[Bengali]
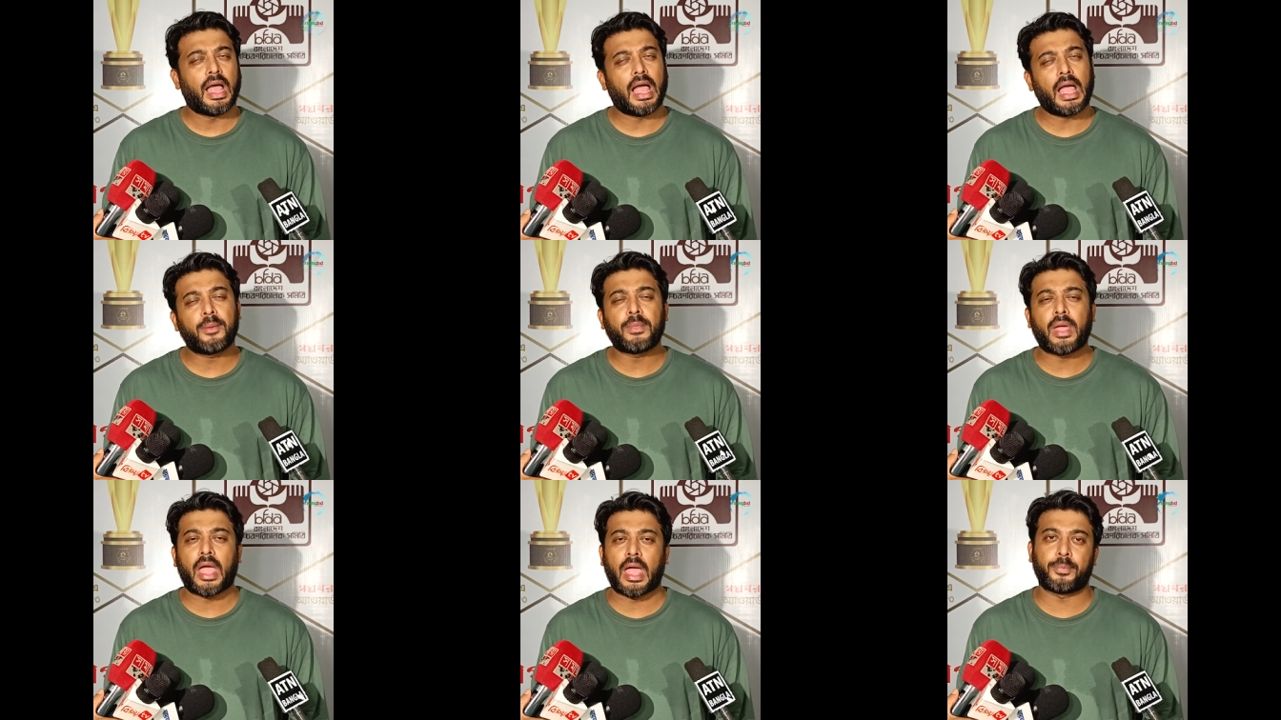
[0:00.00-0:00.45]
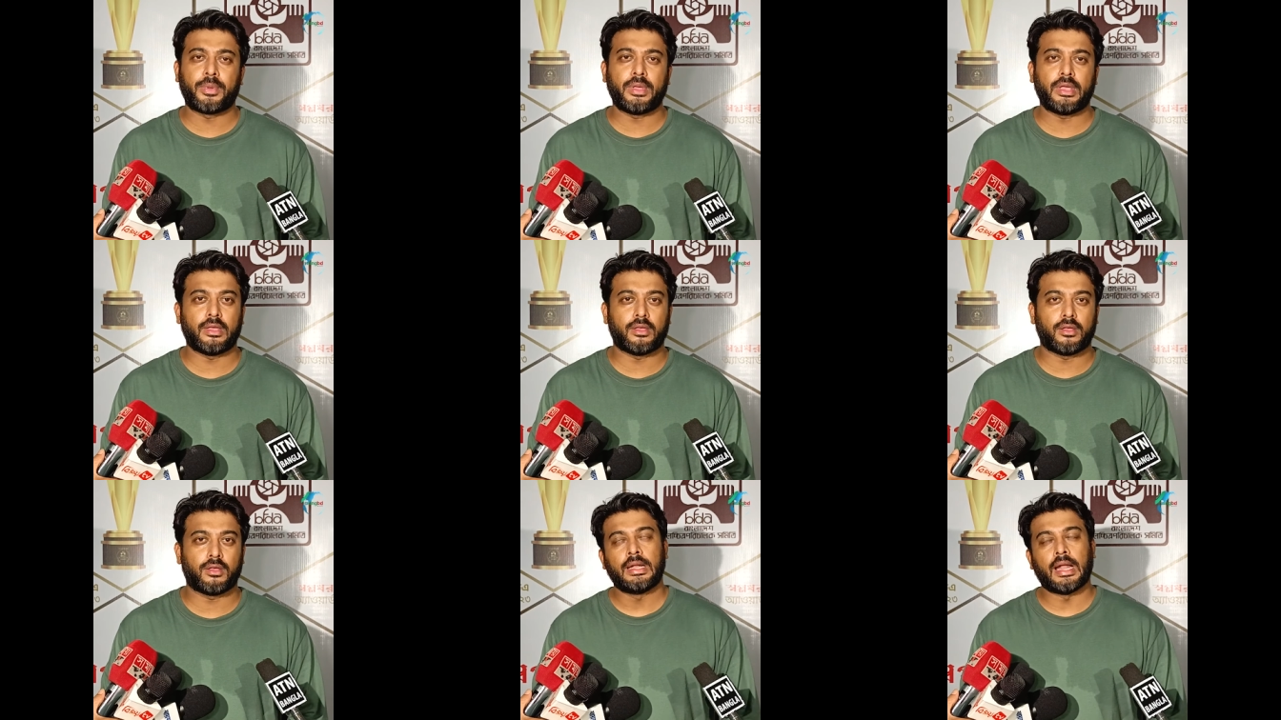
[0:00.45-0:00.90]
আই এম
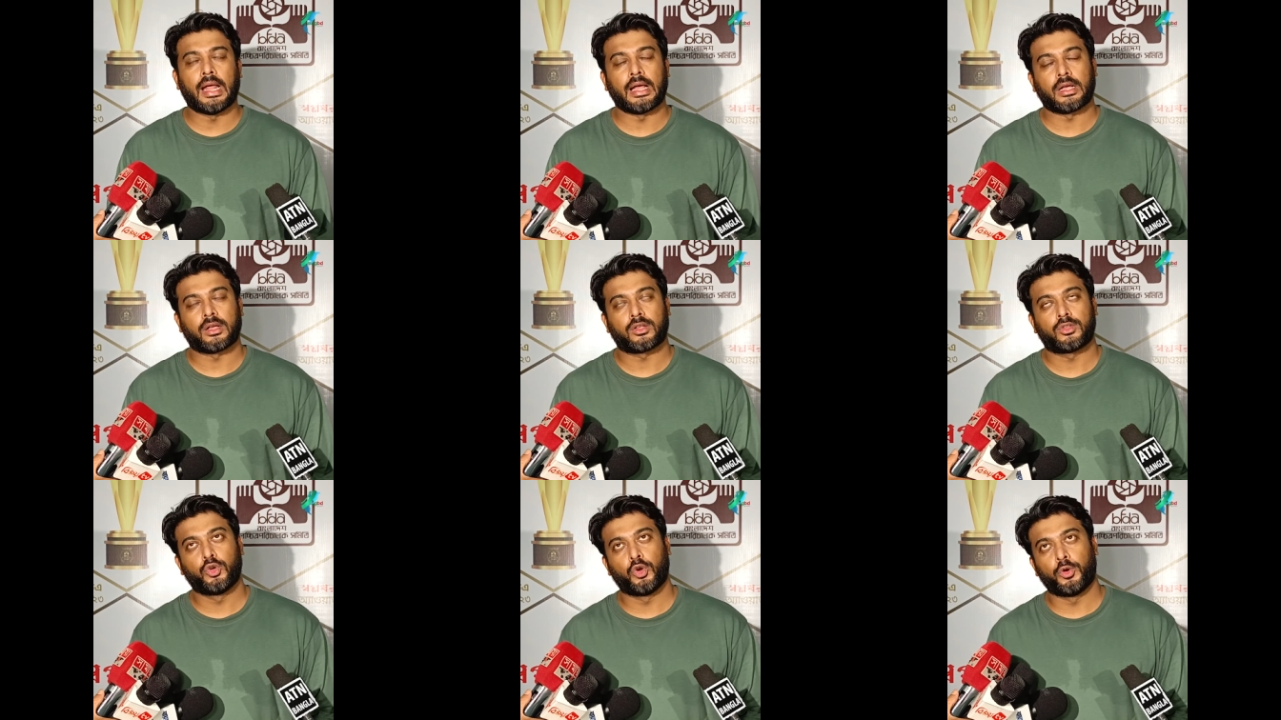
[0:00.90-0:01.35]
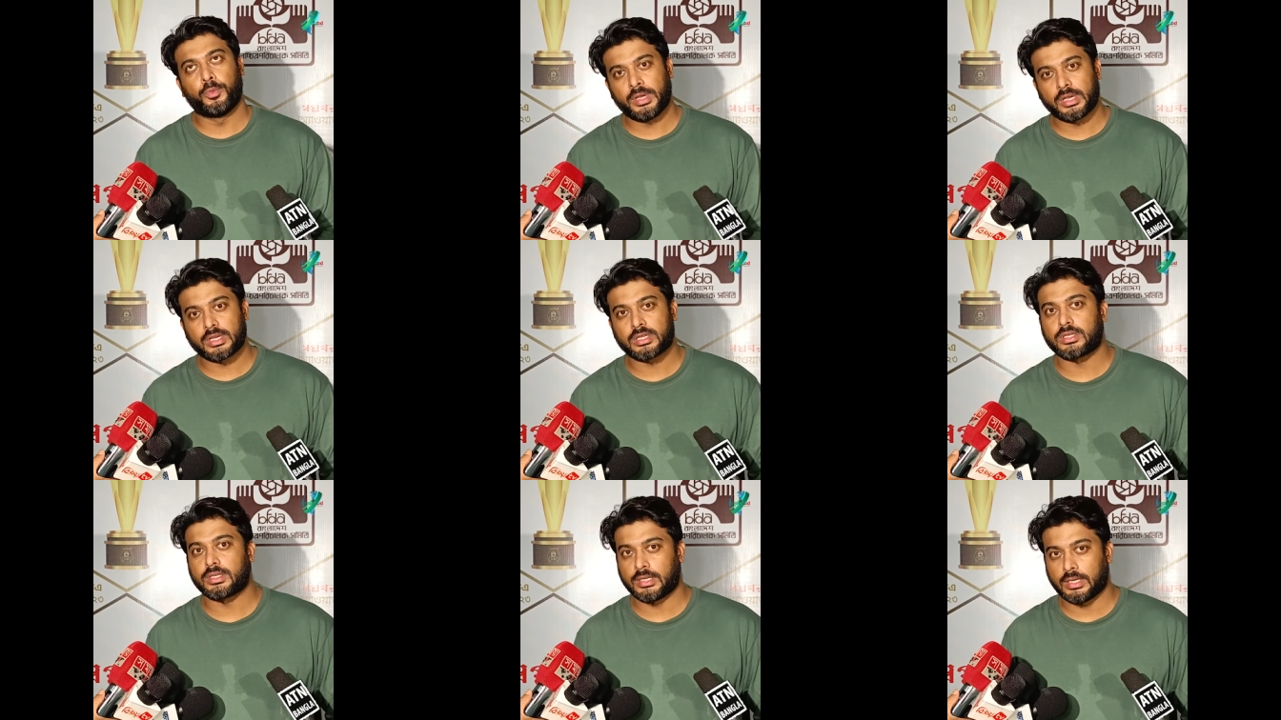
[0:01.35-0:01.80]
হ্যাপি না ছবি
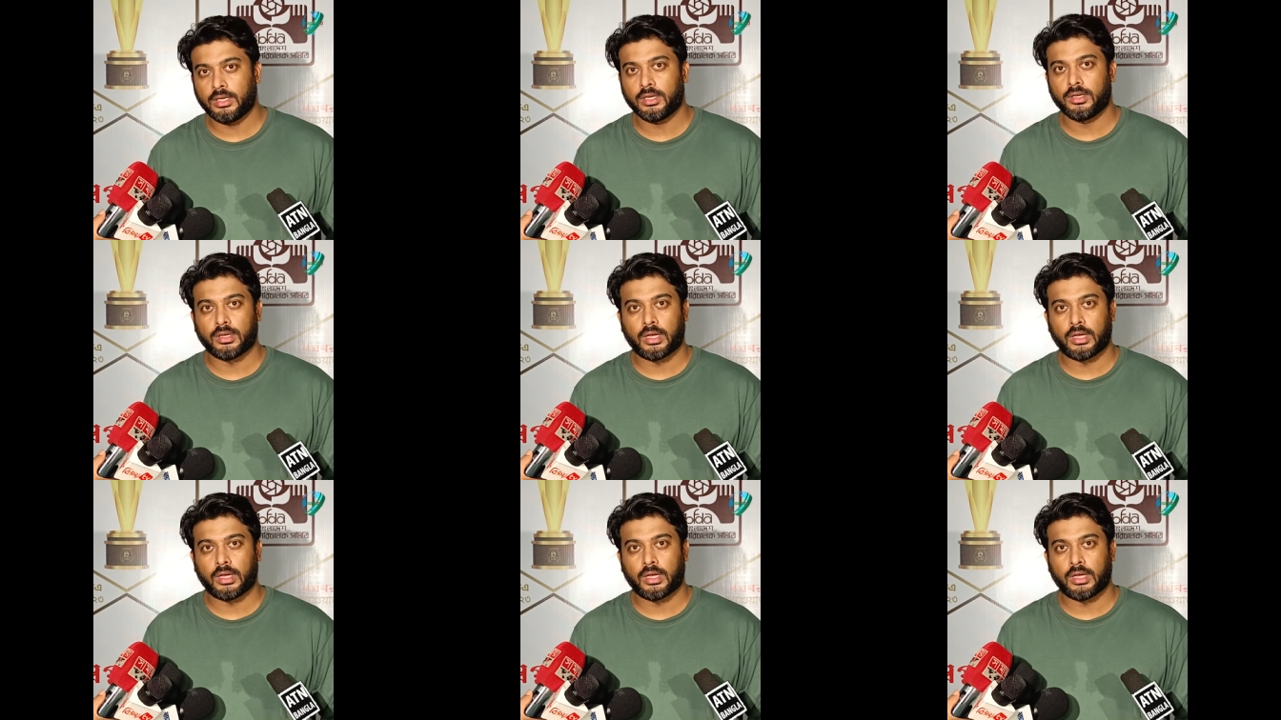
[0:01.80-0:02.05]
এসছে